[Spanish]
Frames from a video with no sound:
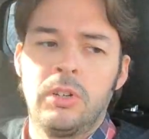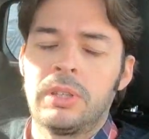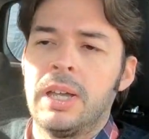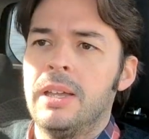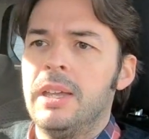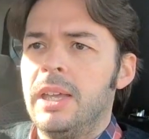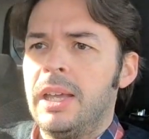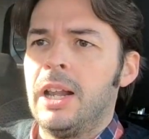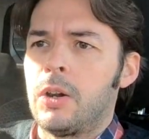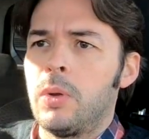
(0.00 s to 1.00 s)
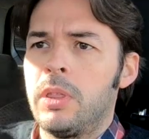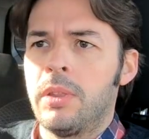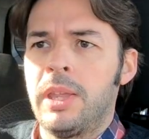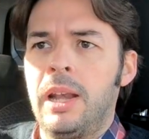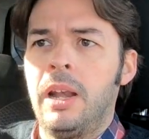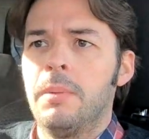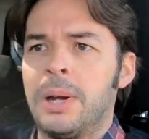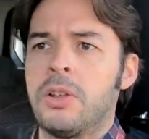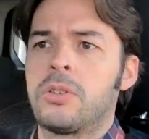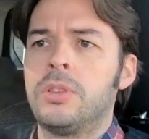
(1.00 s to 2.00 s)
nota el ruido del
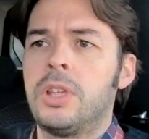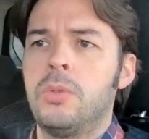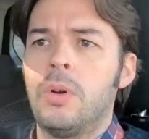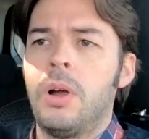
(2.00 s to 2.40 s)
variador continuo